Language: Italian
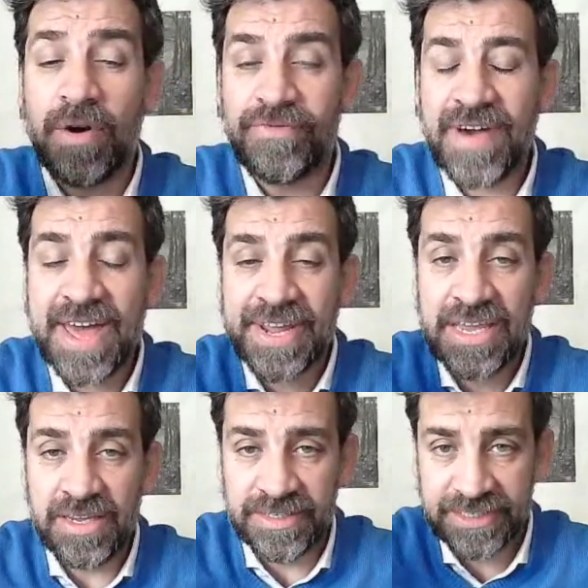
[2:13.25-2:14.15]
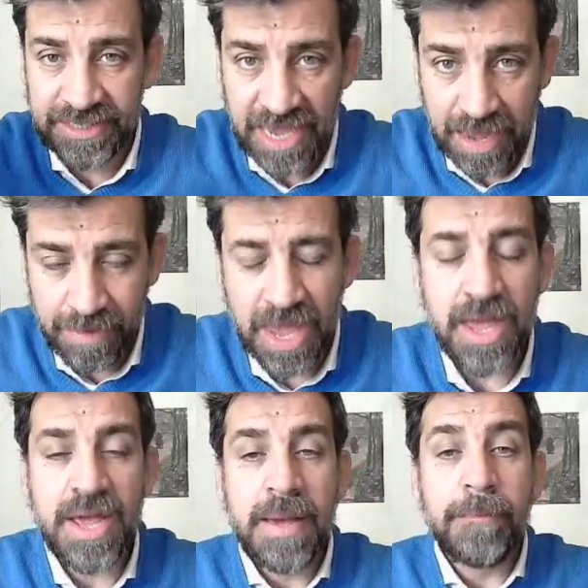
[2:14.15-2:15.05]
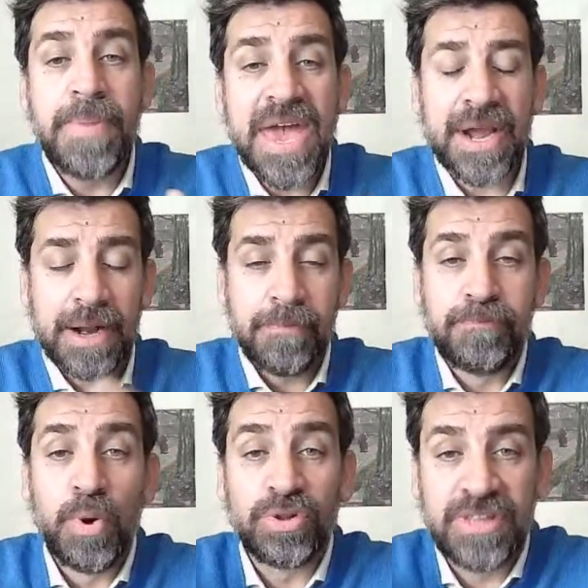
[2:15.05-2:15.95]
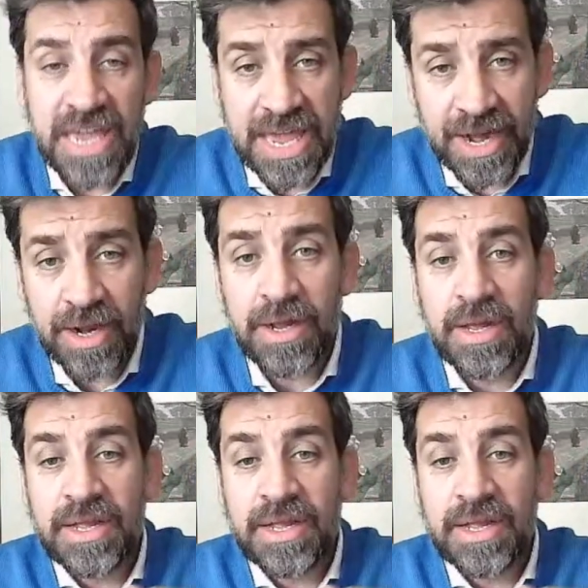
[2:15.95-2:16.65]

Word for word: a fare insieme per poter